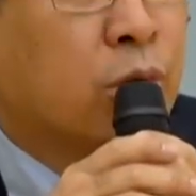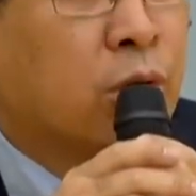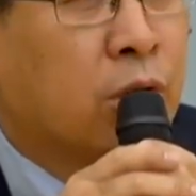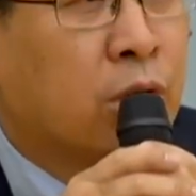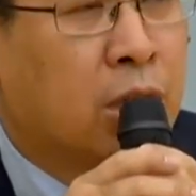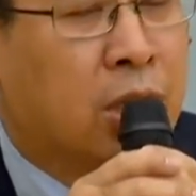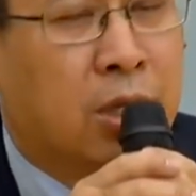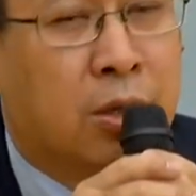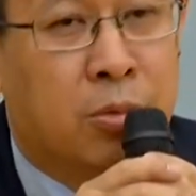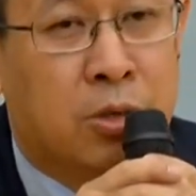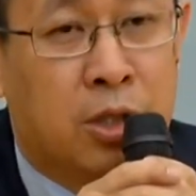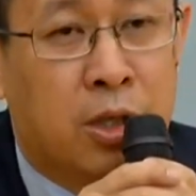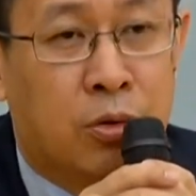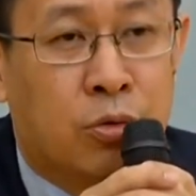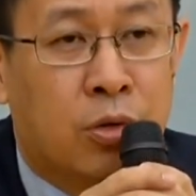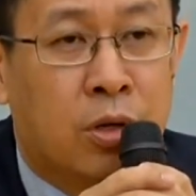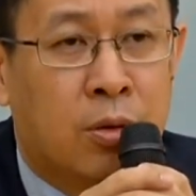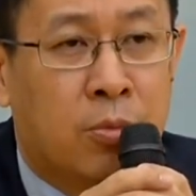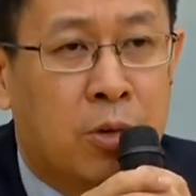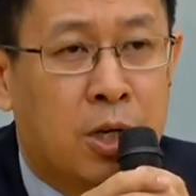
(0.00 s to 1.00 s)
八年回
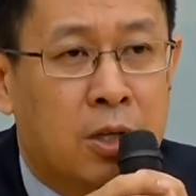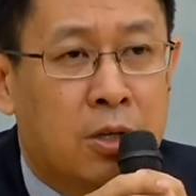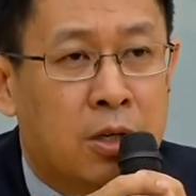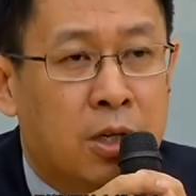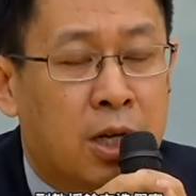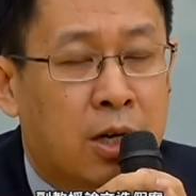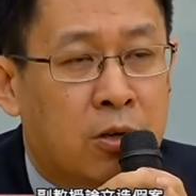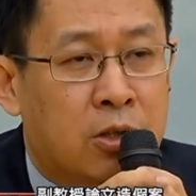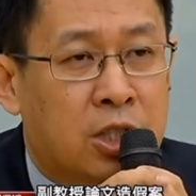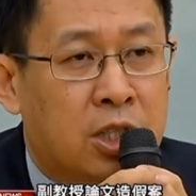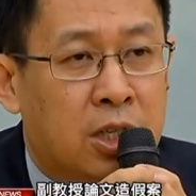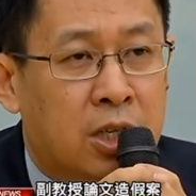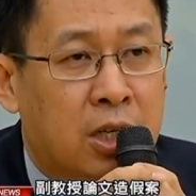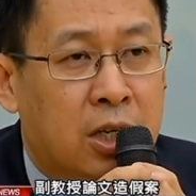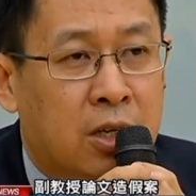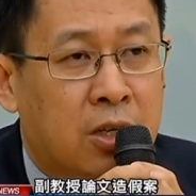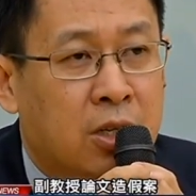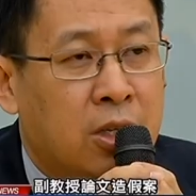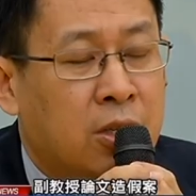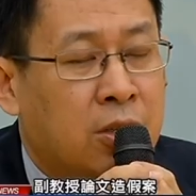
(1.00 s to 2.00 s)
国，一九九二年
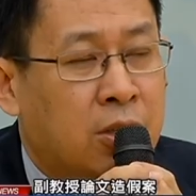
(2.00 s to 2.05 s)
升